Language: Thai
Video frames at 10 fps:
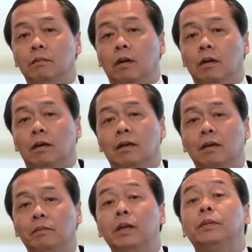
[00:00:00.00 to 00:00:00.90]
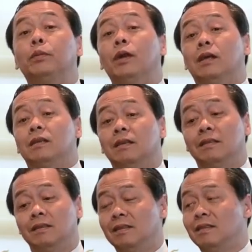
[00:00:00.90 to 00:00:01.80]
บอกว่าไม่มีโบนัส
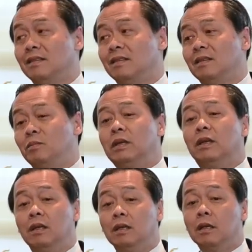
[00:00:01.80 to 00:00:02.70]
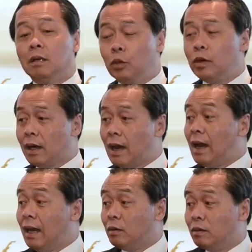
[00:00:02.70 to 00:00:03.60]
มีเงินเดือนก็บุญนักหนา
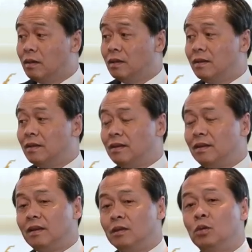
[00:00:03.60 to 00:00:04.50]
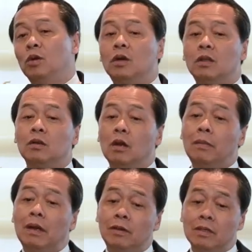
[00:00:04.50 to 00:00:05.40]
แล้ว ทุกคนก็ต้องยอม
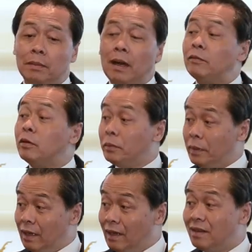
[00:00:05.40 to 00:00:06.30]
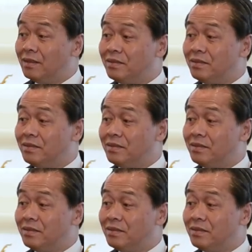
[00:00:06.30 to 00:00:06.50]
รับว่าสภาพมันเป็นอย่างนั้น